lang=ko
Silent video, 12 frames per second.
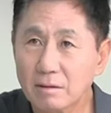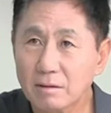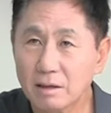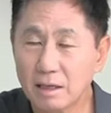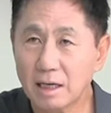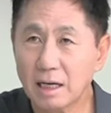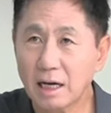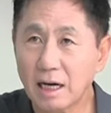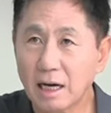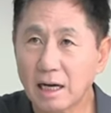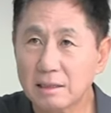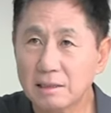야,
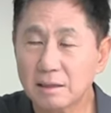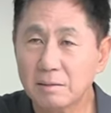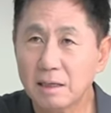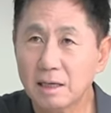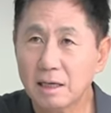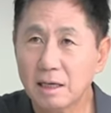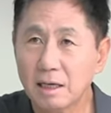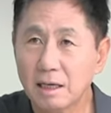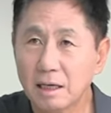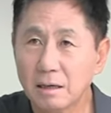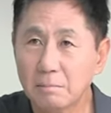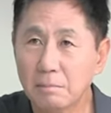참.
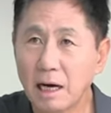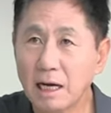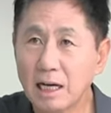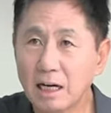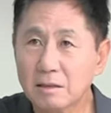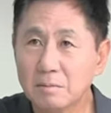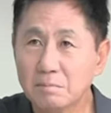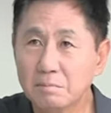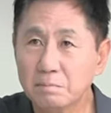마약